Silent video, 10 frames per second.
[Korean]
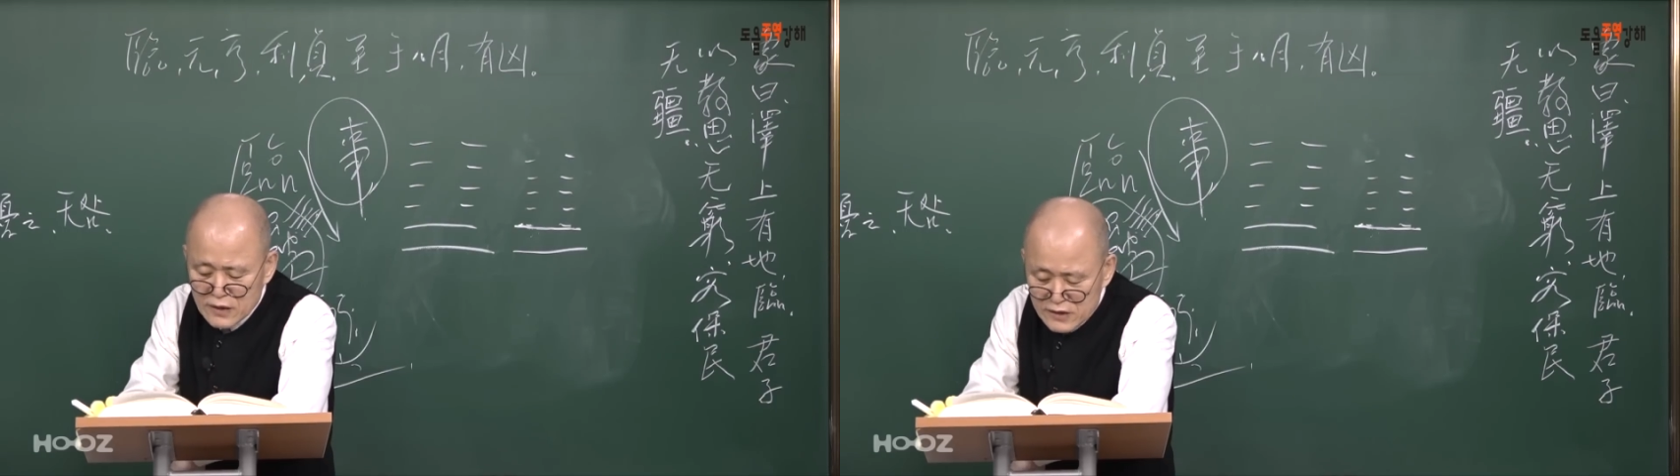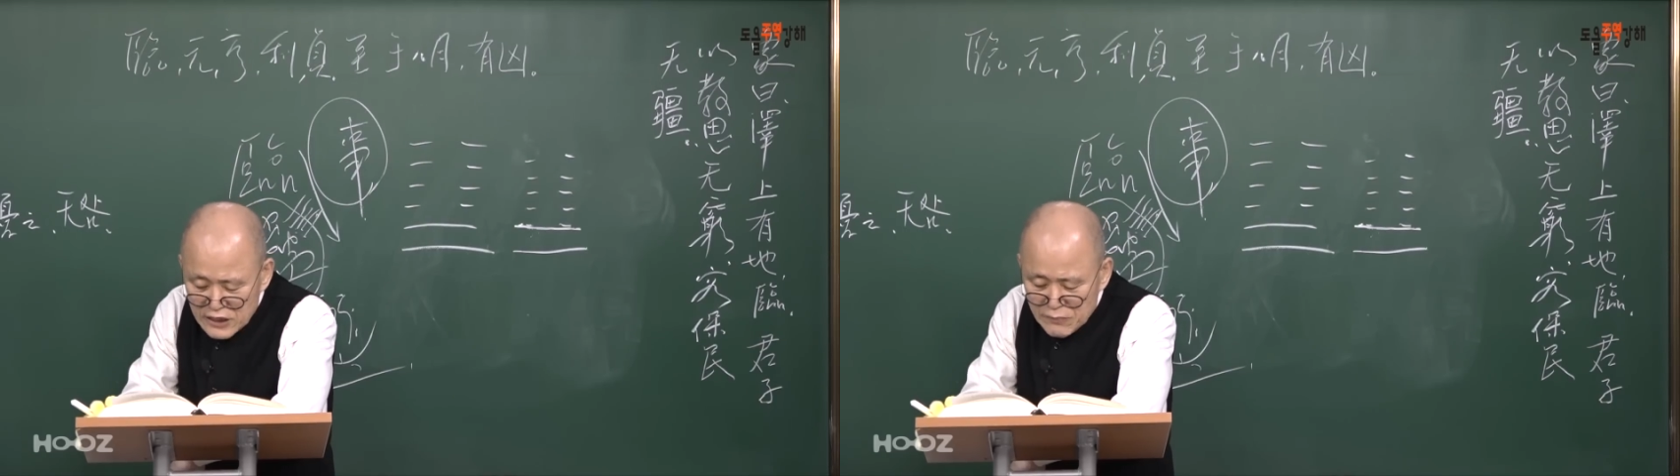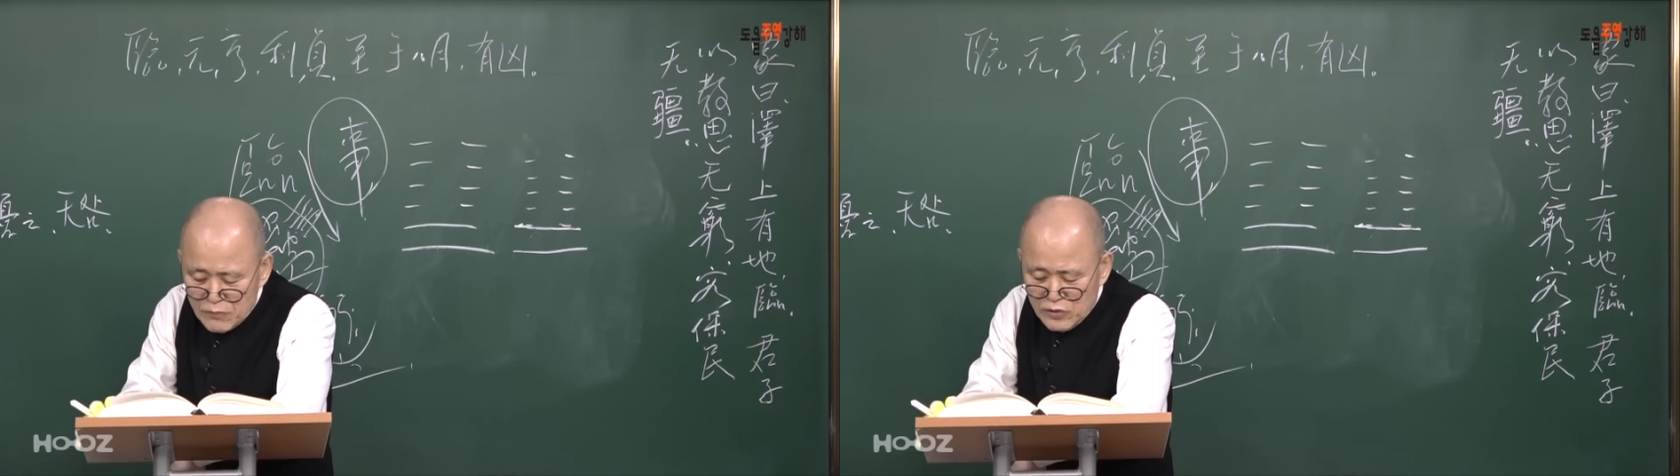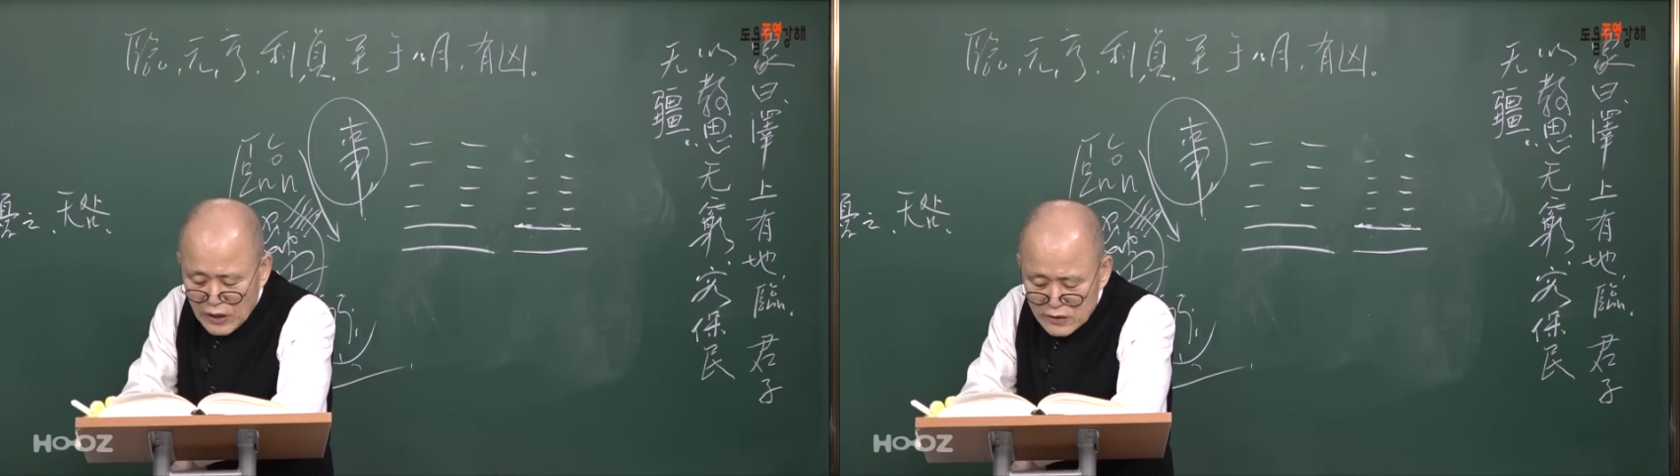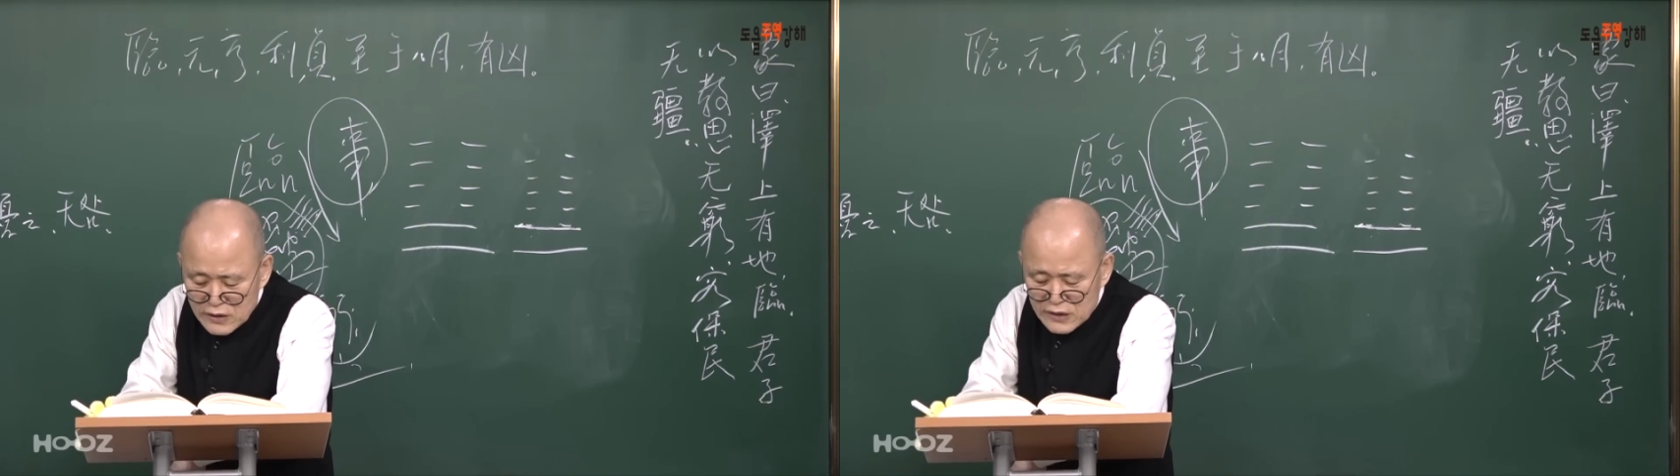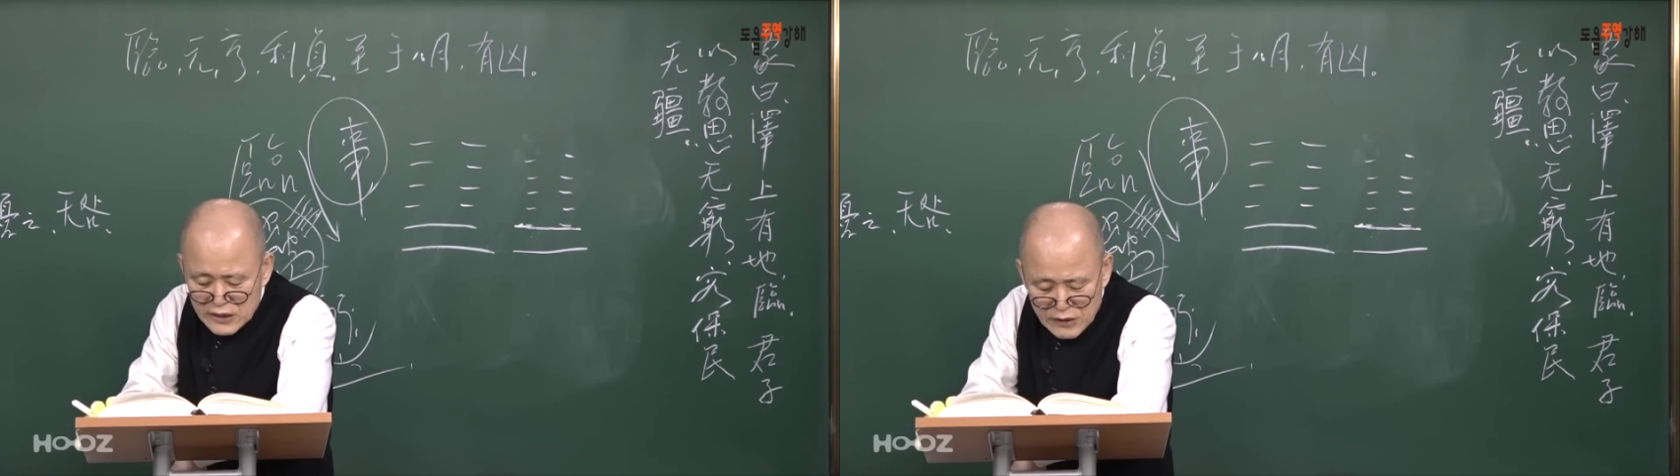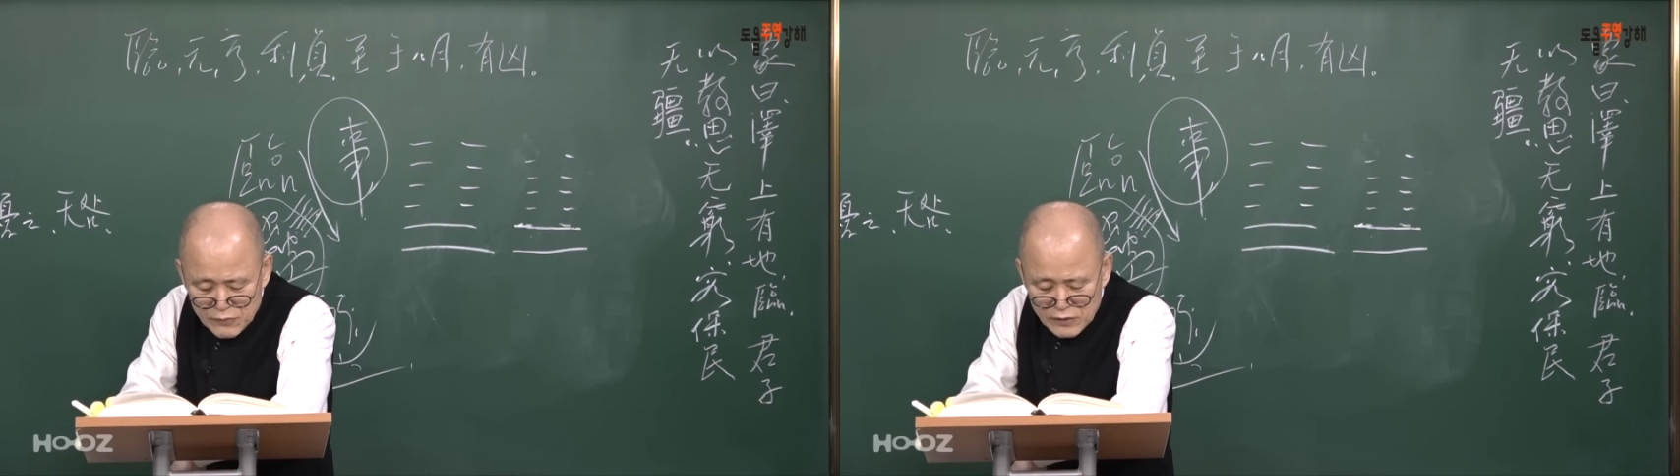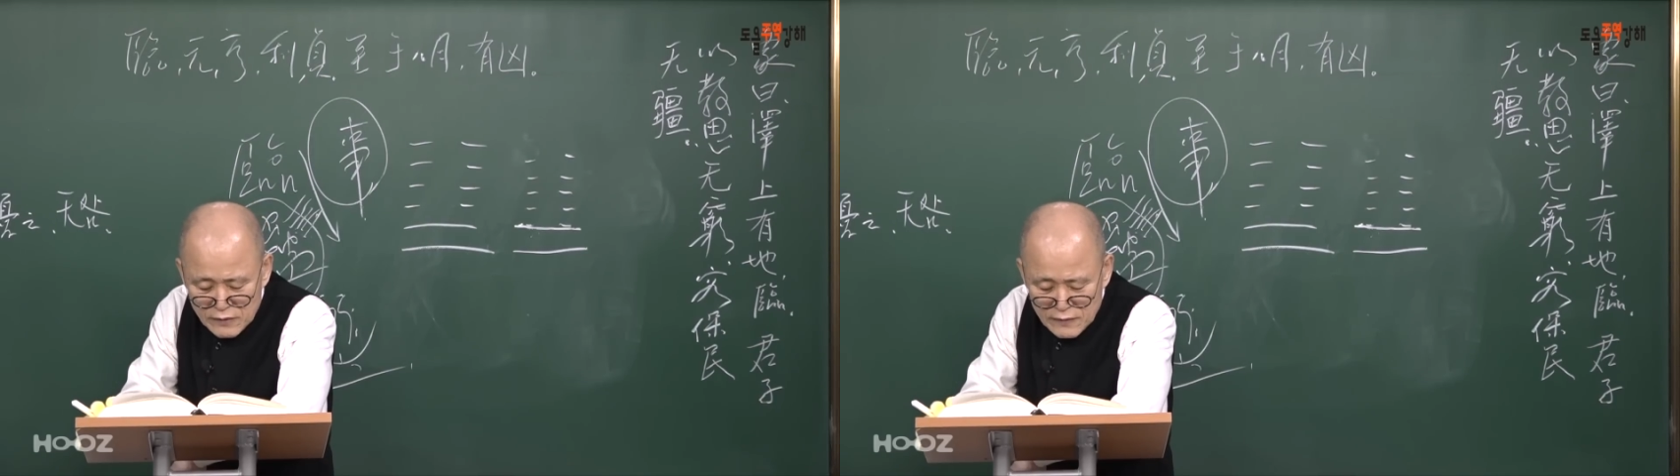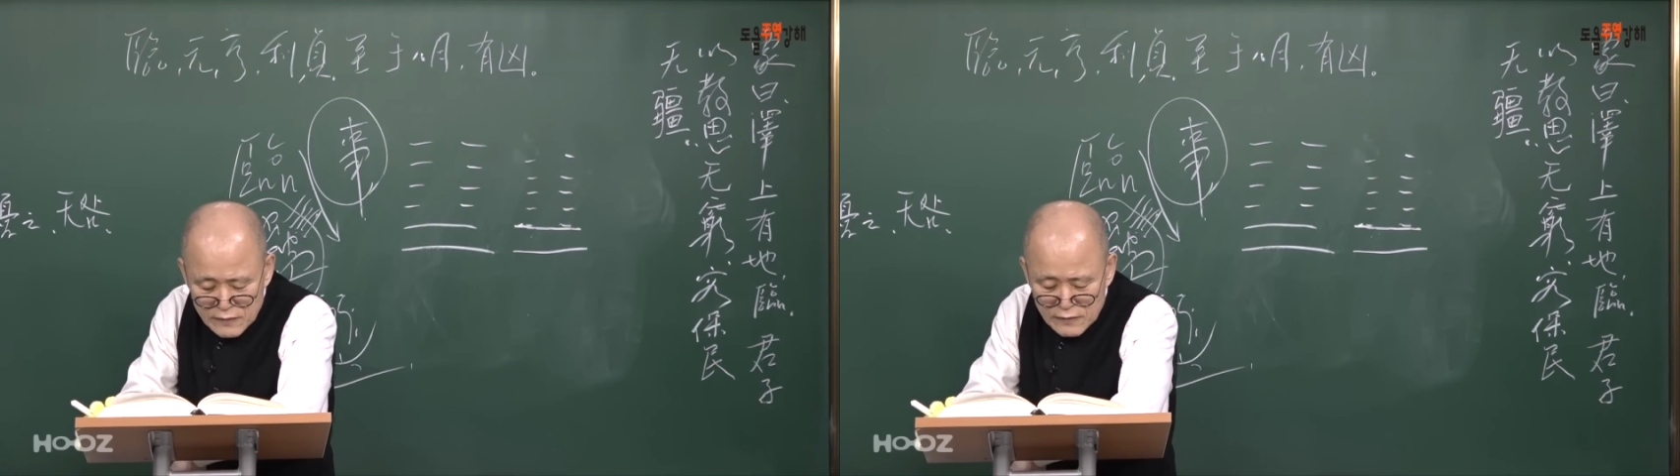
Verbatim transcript: 림괴의 림은